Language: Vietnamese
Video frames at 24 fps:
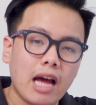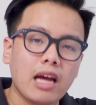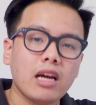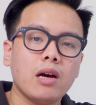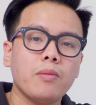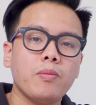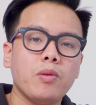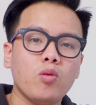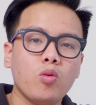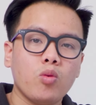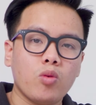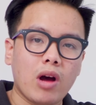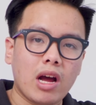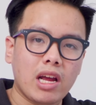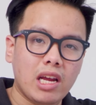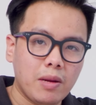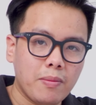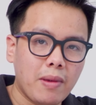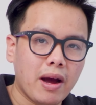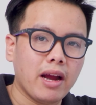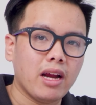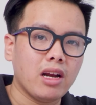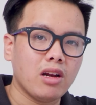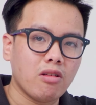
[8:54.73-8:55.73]
iGPU của
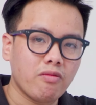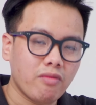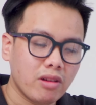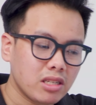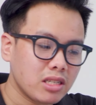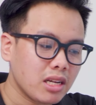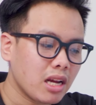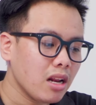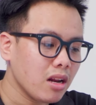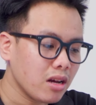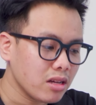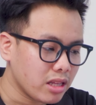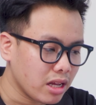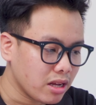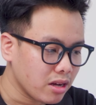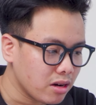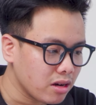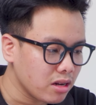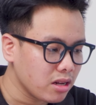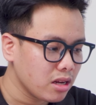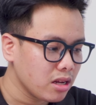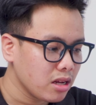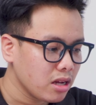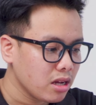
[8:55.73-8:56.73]
i7 e nó vẫn sẽ lợi thế
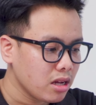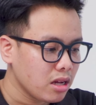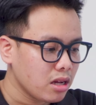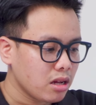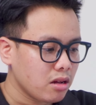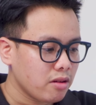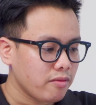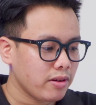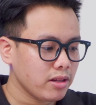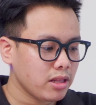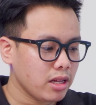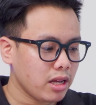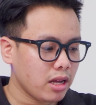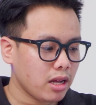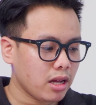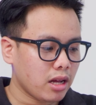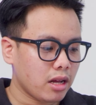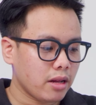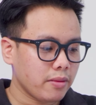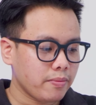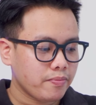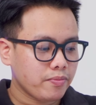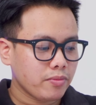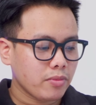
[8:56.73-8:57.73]
hơn vậy thì
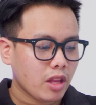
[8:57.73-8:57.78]
à,